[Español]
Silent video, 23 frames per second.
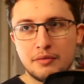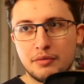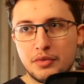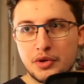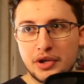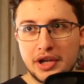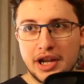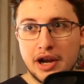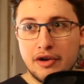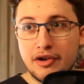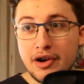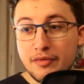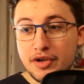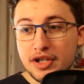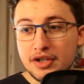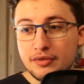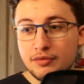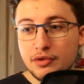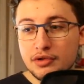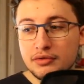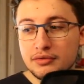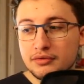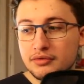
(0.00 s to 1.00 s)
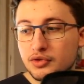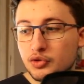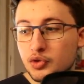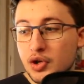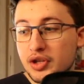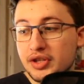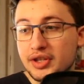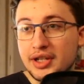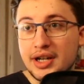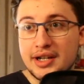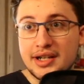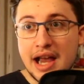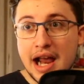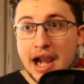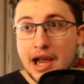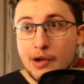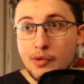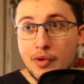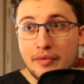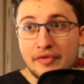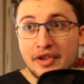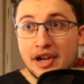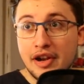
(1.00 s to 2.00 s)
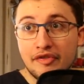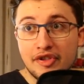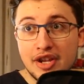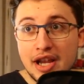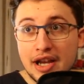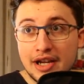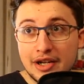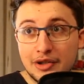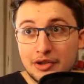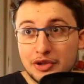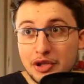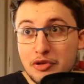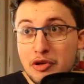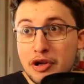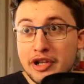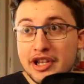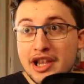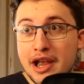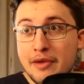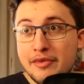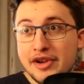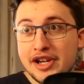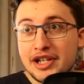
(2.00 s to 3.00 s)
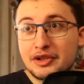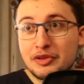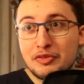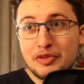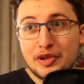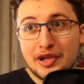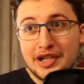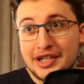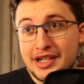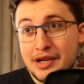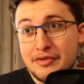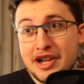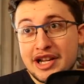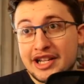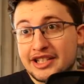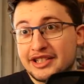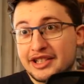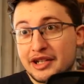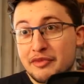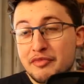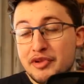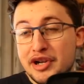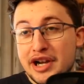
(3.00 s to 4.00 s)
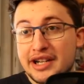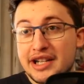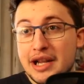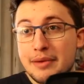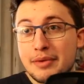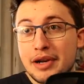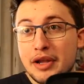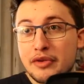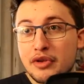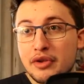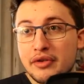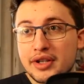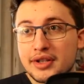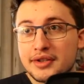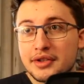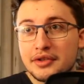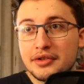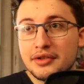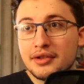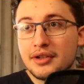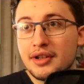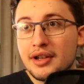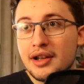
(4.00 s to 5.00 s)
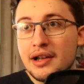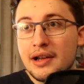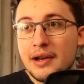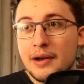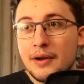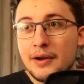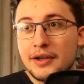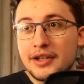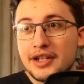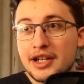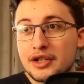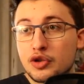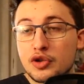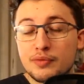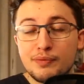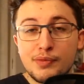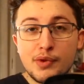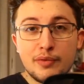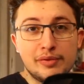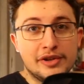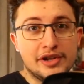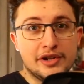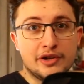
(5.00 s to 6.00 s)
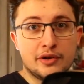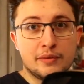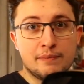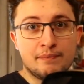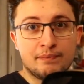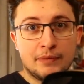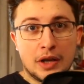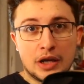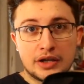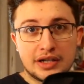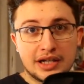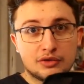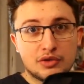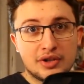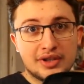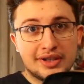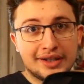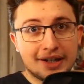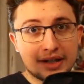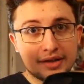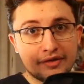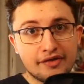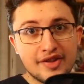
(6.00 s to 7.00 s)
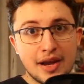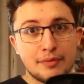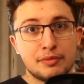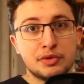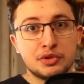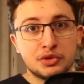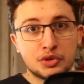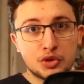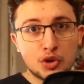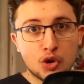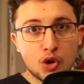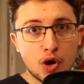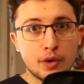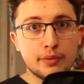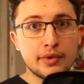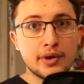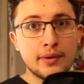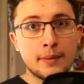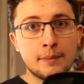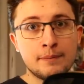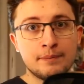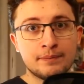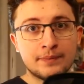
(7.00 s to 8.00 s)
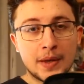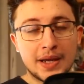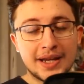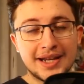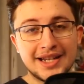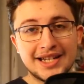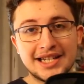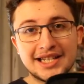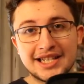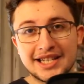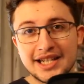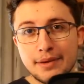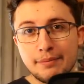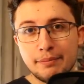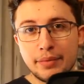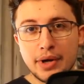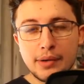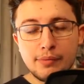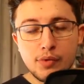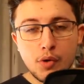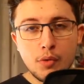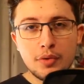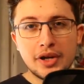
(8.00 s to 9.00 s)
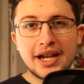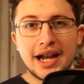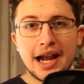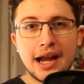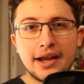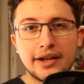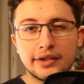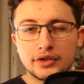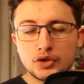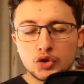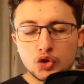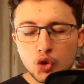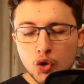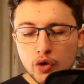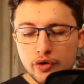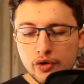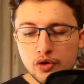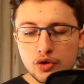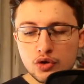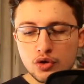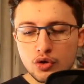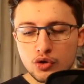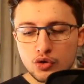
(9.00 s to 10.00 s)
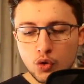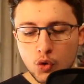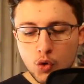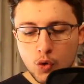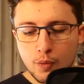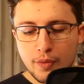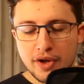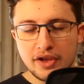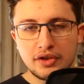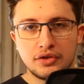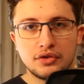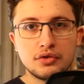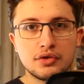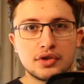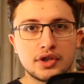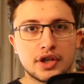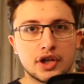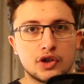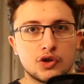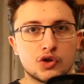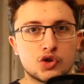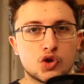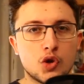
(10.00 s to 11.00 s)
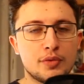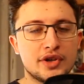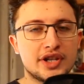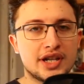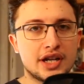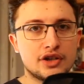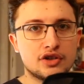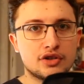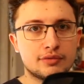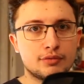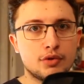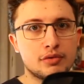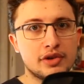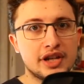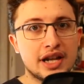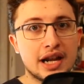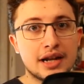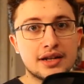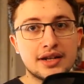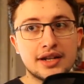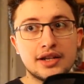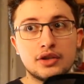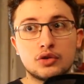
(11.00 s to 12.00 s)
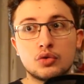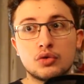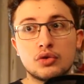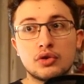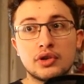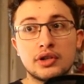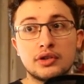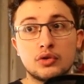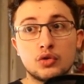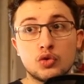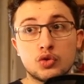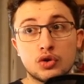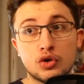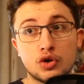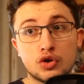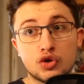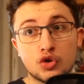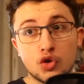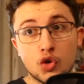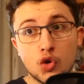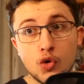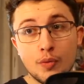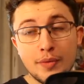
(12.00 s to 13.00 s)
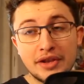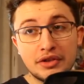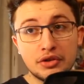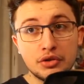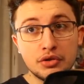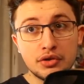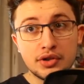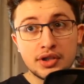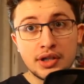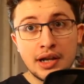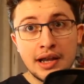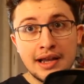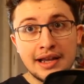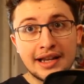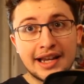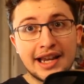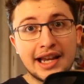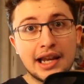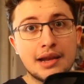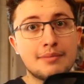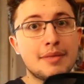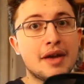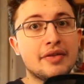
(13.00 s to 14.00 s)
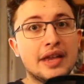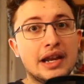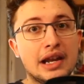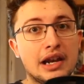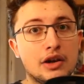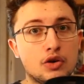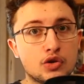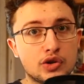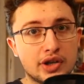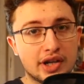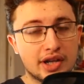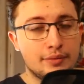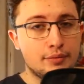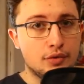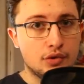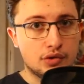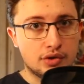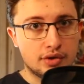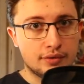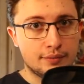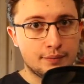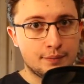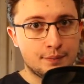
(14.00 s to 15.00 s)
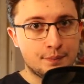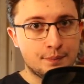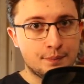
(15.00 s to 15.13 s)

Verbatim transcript: Porque ahora mismo tú entras a la web de la FIA, que lo tengo aquí abierto porque sabía que terminaría hablando de esto, y esto es público. O sea, tú entras FIA.com y siempre publican todos los documentos que los comisarios publican, incluso los documentos que le mandan a los equipos.